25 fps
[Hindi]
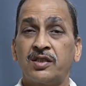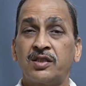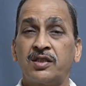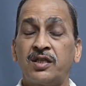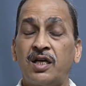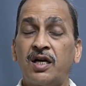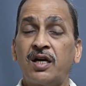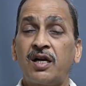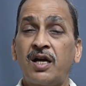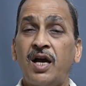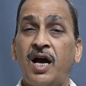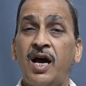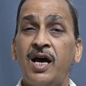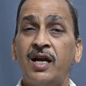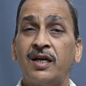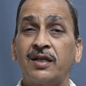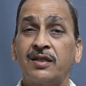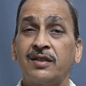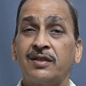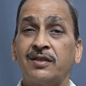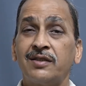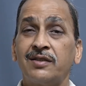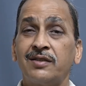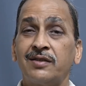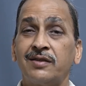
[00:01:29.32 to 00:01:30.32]
सरकार
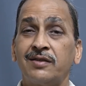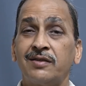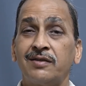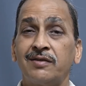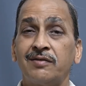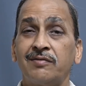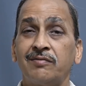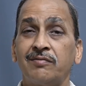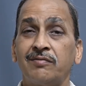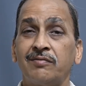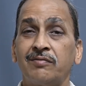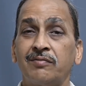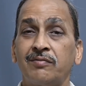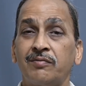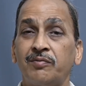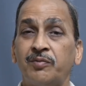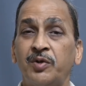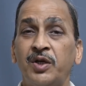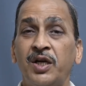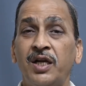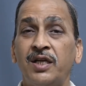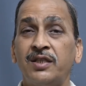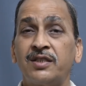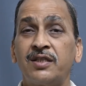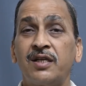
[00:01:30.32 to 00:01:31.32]

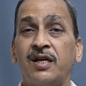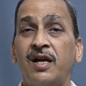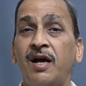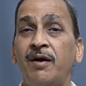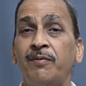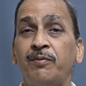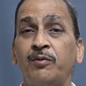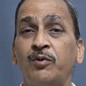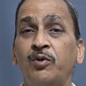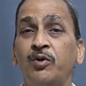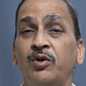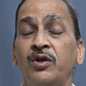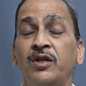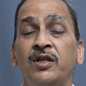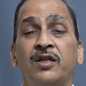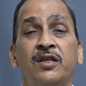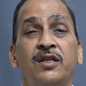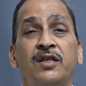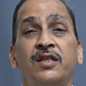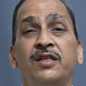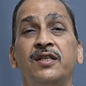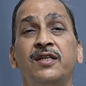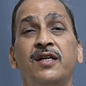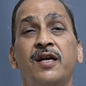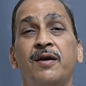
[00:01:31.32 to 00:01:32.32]
बिना शराब खोले
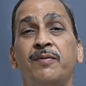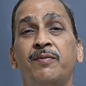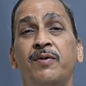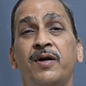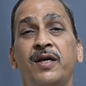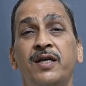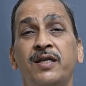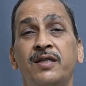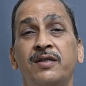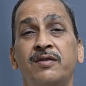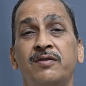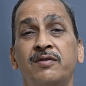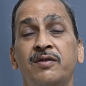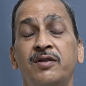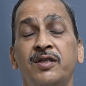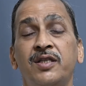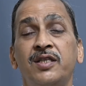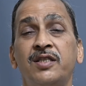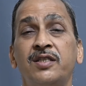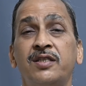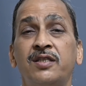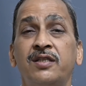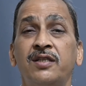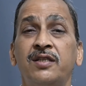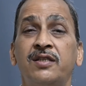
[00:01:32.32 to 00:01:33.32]
नहीं रह पाई क्योंकि
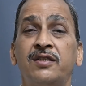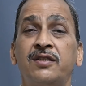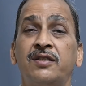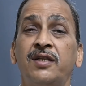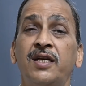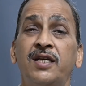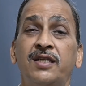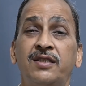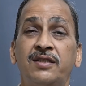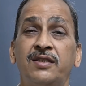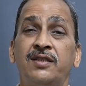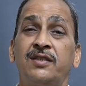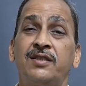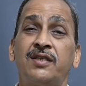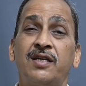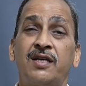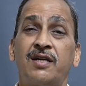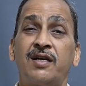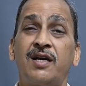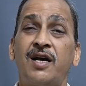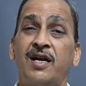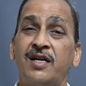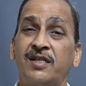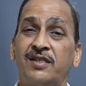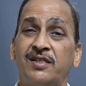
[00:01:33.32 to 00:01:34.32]
इसके टैक्स से
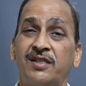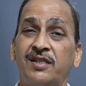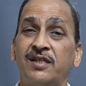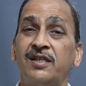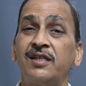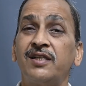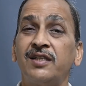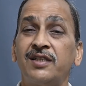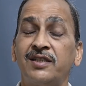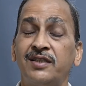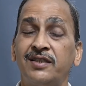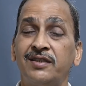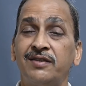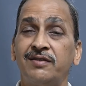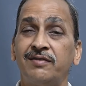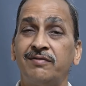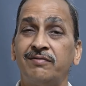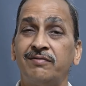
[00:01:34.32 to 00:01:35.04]
सरकार चल रही है